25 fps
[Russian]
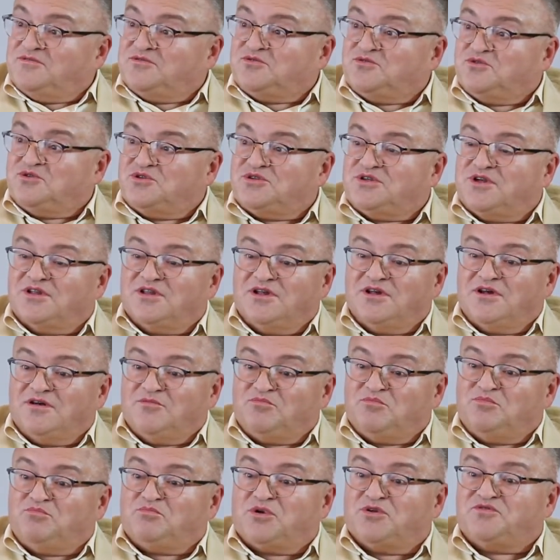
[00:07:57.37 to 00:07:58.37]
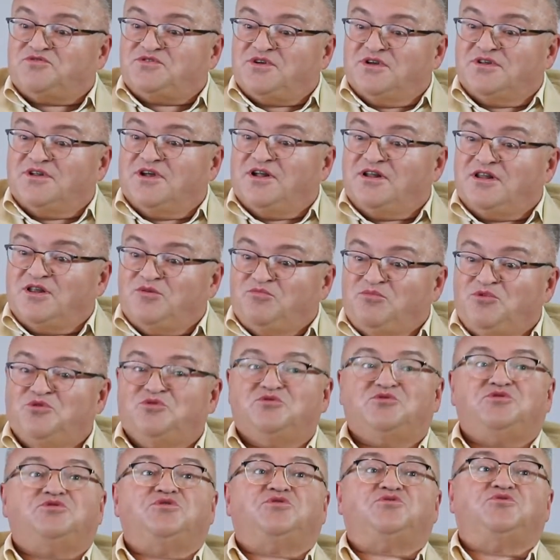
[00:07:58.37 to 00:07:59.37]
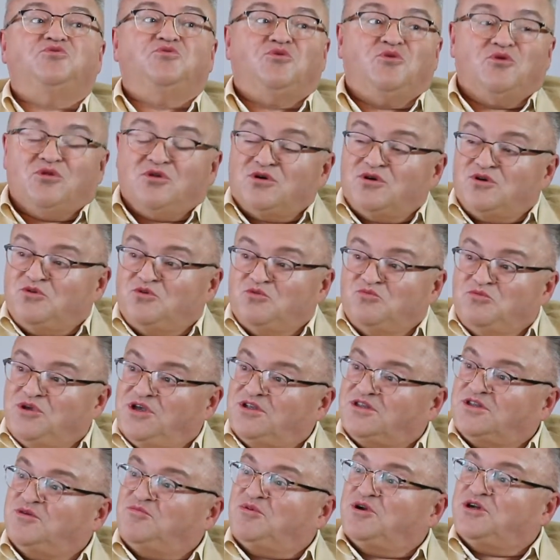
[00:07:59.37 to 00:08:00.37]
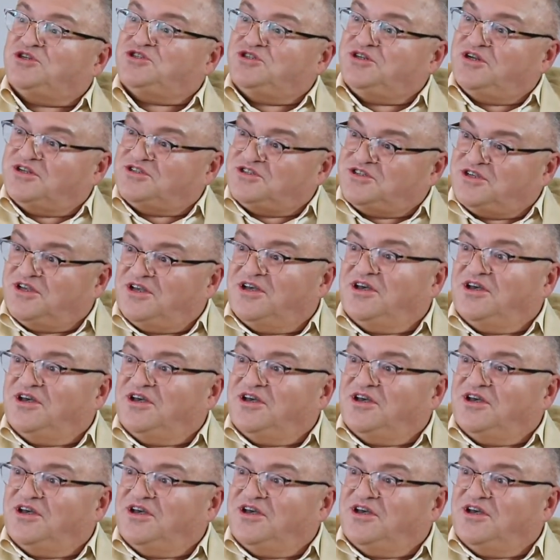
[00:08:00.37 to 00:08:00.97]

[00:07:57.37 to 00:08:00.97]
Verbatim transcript: то есть она профессиональный биотехнолог, умеет обращаться